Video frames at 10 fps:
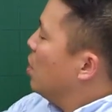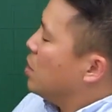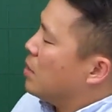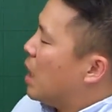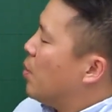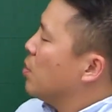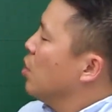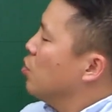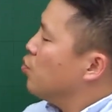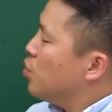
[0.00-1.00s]
그다음 4번
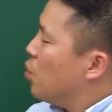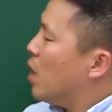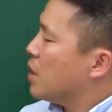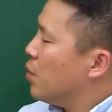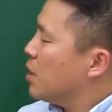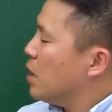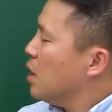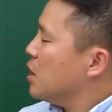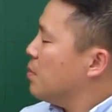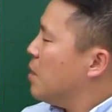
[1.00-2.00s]
운동 강도에
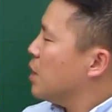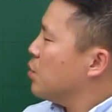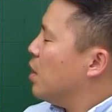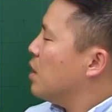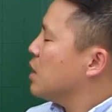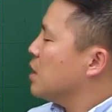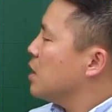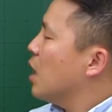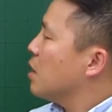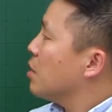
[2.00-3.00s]
따라 심박수가
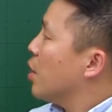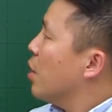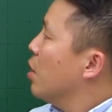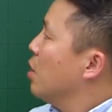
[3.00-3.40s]
증가할 때.